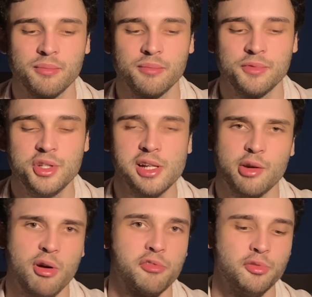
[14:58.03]
diria que é
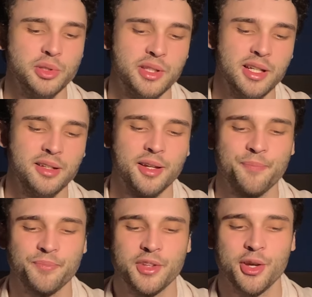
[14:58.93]
o avô dele, né?
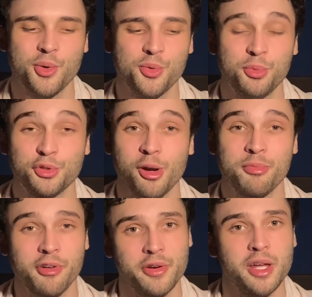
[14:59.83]
Que é o Mondrop
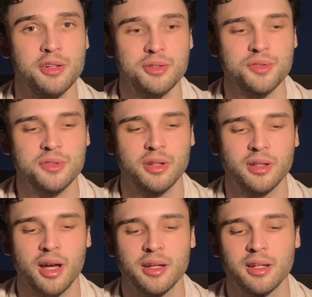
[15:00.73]
Variations, que tá aí na